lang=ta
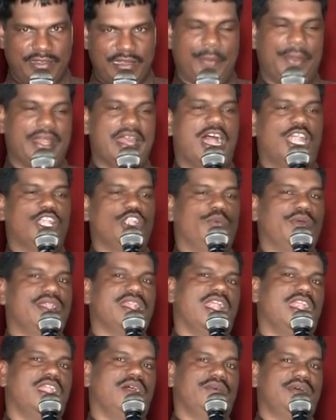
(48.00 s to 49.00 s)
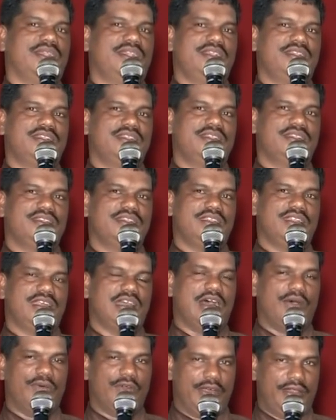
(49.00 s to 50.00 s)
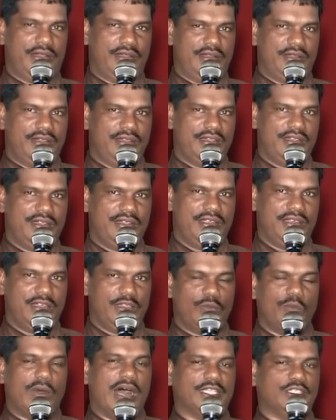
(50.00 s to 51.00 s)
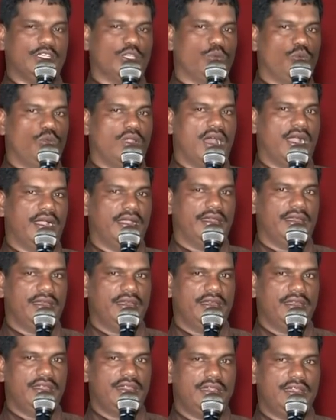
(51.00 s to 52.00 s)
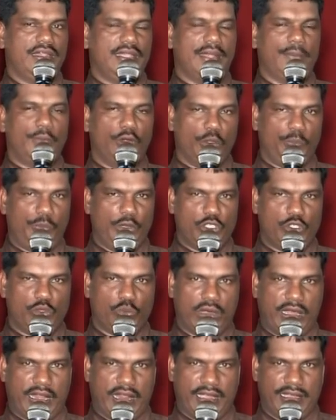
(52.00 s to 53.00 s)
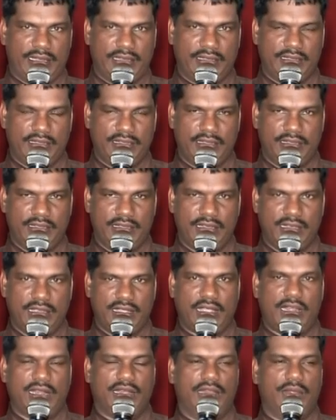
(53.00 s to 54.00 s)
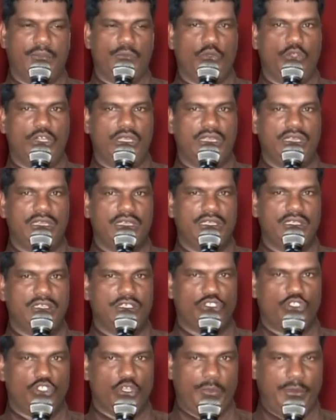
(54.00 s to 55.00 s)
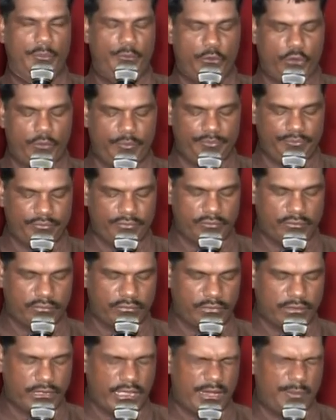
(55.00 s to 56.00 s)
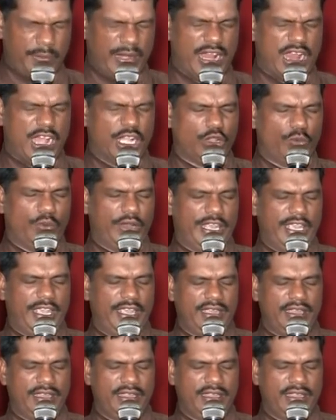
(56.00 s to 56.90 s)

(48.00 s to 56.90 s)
நம்முடைய ஆண்டவர் நல்லவர் அவர் வார்த்தை கூடாக நம்மோடு பேசுவாராக கண்களை மூடி ஜெபிப்போம் அன்பான ஆண்டவரே